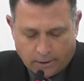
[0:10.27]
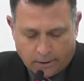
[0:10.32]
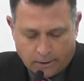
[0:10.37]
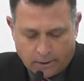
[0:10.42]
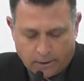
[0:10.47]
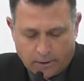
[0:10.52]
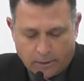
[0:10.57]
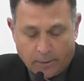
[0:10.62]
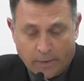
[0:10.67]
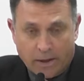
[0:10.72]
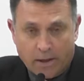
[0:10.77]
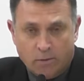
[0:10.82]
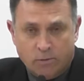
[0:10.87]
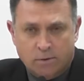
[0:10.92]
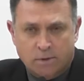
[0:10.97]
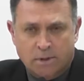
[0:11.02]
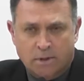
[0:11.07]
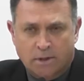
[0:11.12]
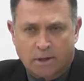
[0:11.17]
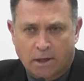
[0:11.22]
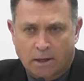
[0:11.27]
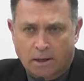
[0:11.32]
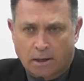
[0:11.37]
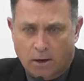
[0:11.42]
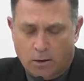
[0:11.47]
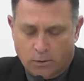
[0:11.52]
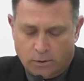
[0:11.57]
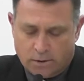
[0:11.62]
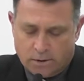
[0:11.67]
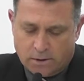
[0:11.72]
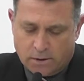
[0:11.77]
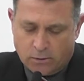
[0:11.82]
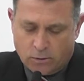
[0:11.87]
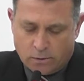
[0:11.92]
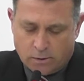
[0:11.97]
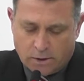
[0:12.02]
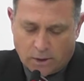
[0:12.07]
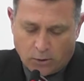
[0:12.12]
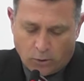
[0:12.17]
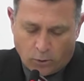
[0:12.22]
e também os internautas que
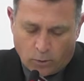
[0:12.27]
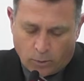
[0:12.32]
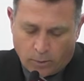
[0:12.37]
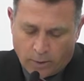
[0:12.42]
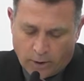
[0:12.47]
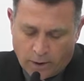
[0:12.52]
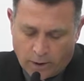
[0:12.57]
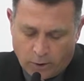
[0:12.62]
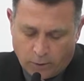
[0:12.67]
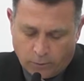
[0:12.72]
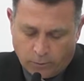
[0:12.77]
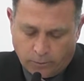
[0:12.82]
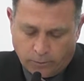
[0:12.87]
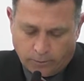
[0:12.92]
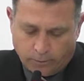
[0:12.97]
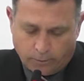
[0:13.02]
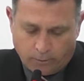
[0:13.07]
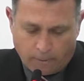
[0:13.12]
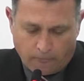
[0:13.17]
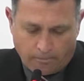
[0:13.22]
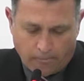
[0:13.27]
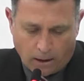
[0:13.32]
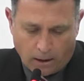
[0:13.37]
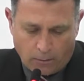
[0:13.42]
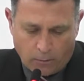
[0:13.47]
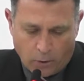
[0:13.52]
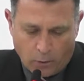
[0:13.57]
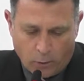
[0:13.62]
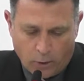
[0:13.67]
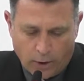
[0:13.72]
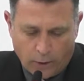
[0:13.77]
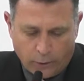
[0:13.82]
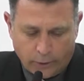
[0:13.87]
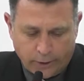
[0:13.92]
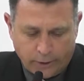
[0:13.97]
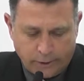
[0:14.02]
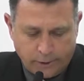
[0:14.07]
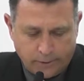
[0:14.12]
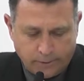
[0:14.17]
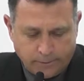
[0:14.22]
nos acompanham, meu boa
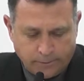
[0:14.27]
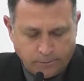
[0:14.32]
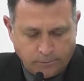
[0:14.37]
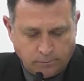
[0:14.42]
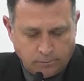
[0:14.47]
noite.